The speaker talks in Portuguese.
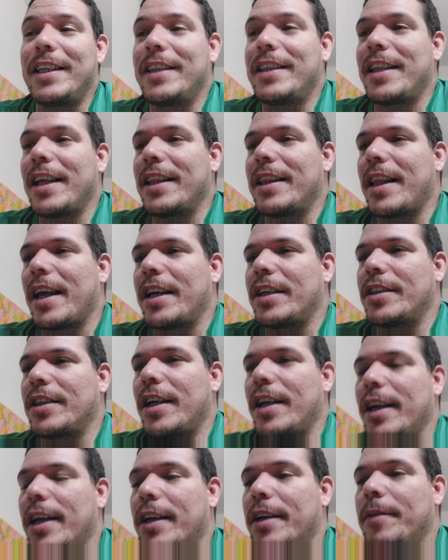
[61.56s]
T10,
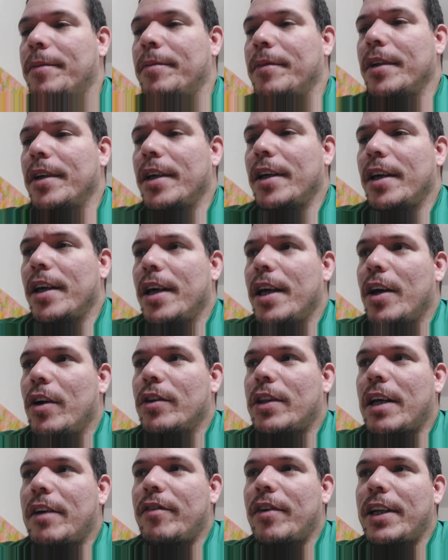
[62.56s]
galera. Eu
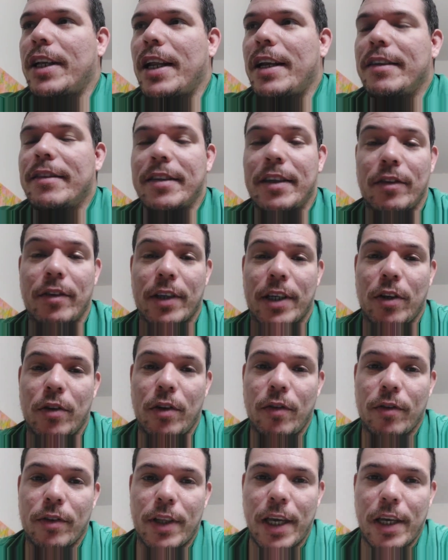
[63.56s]
estava analisando aqui, eu
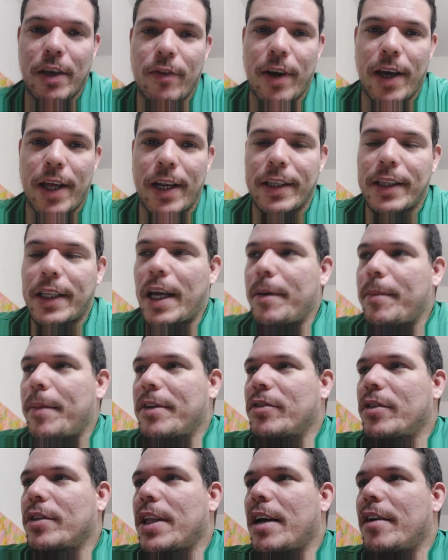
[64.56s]
não tenho ela, tá?
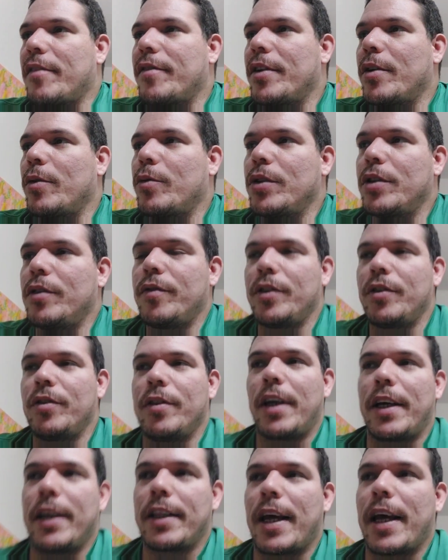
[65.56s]
Mas eu estava vendo alguns vídeos
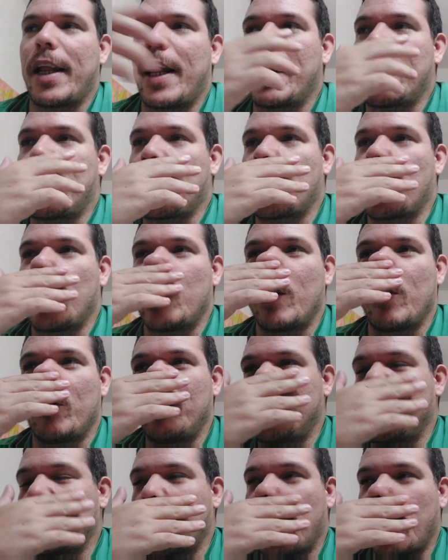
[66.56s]
na internet aqui, de
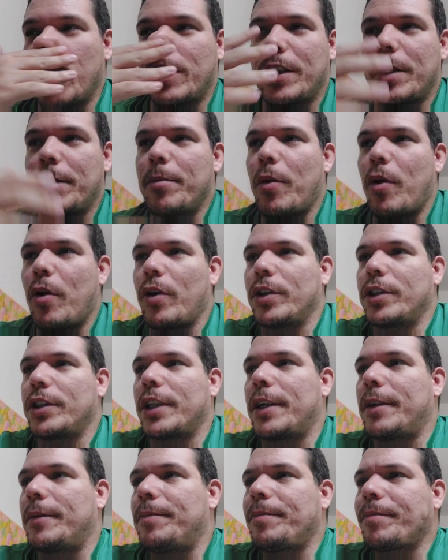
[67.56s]
alguns canais que
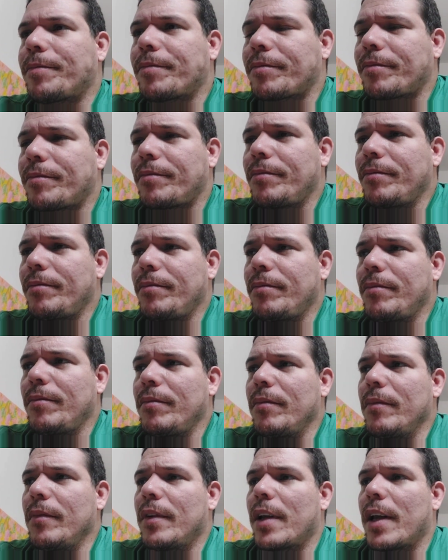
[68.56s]
mostram
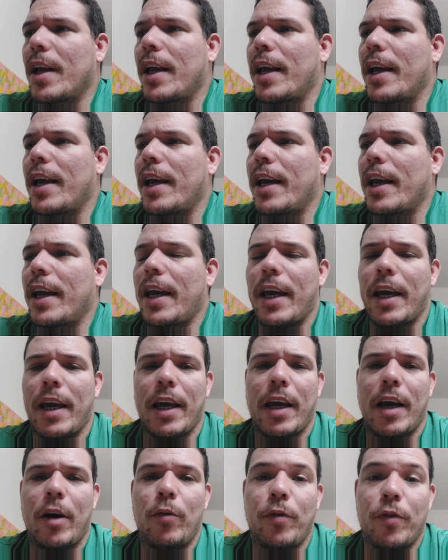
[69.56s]

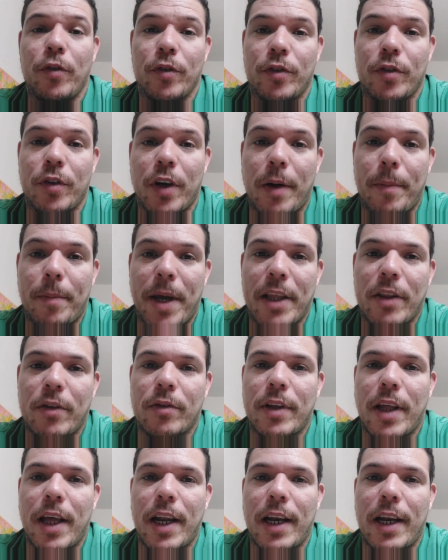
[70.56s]
é, o funcionamento
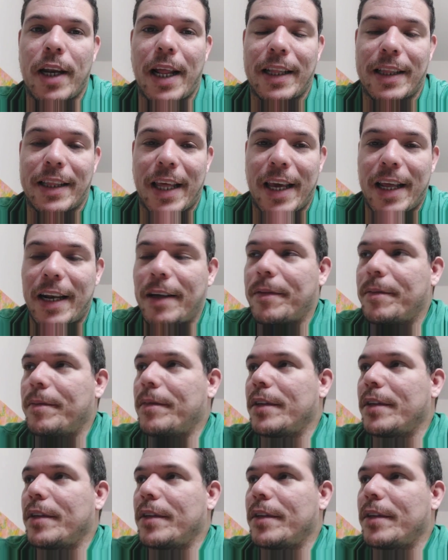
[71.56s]
dela na tela,